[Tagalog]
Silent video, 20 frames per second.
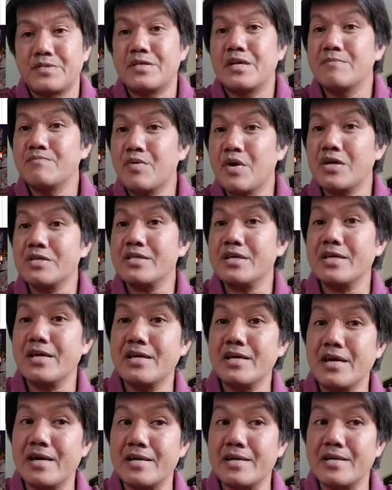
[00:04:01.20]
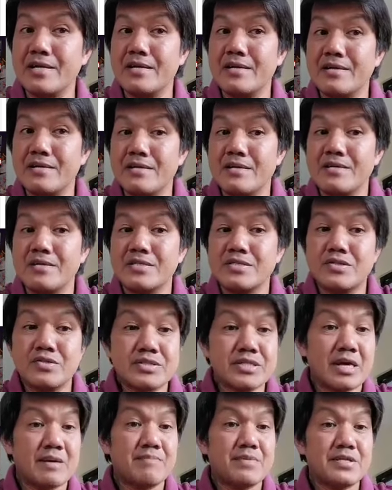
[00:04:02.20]
Yan po ang nangyayari. So
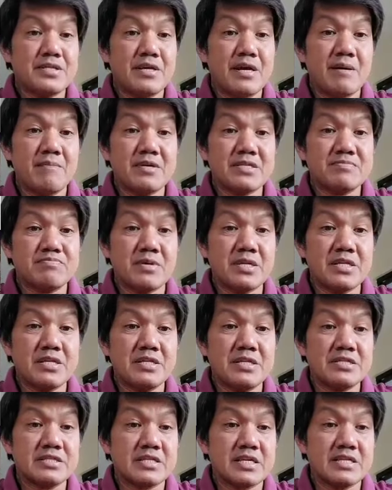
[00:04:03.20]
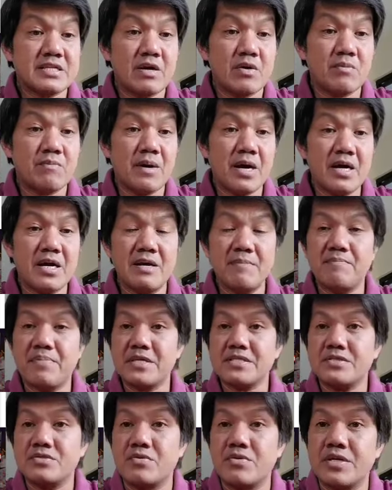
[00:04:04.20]
sabi niya, mas malinis ka daw ba kay
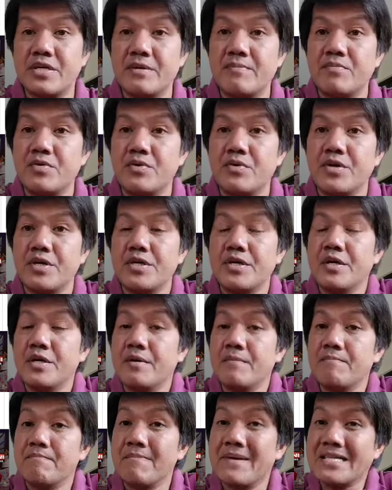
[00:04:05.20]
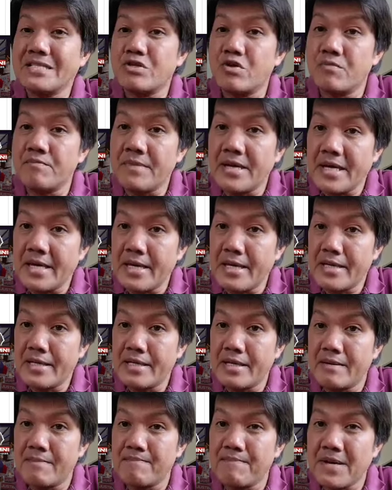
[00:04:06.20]
Pastor Kibuloy? Madumi
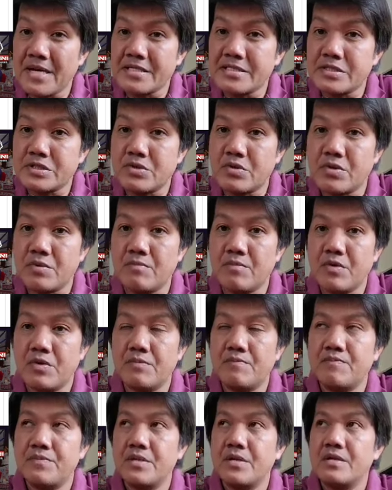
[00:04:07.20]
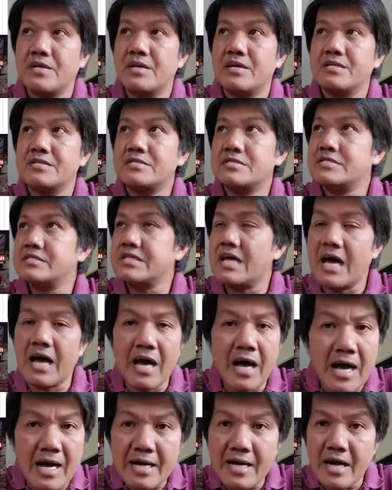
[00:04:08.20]
yung pastor mo.
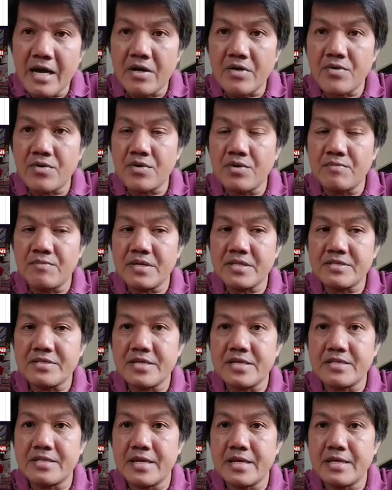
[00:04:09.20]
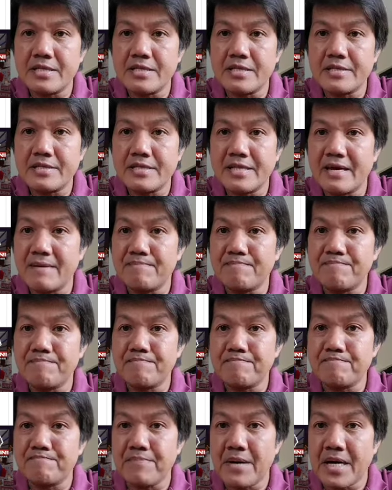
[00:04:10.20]
Saang anggulo man tignan,
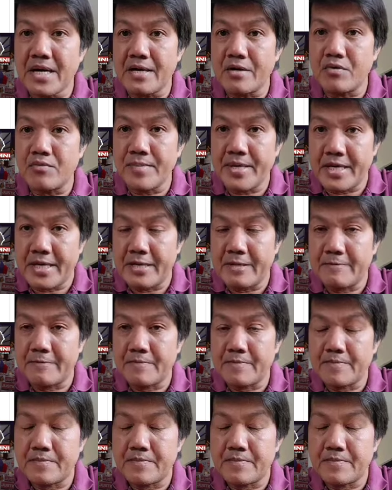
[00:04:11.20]
napakarumi.